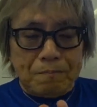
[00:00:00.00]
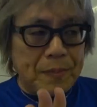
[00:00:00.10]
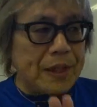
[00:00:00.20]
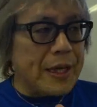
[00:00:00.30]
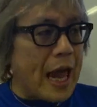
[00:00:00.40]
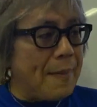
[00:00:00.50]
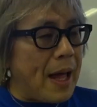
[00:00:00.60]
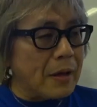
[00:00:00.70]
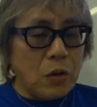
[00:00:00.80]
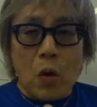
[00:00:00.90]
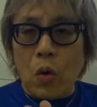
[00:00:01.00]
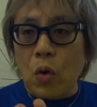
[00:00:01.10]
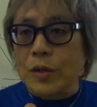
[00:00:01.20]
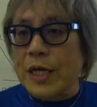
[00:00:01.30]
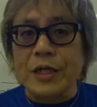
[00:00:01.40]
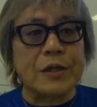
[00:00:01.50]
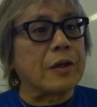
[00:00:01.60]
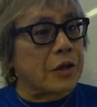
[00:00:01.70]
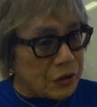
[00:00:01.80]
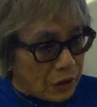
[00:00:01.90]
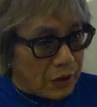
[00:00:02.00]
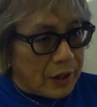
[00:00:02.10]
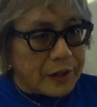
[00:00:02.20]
みんな山等高線知ってるでしょ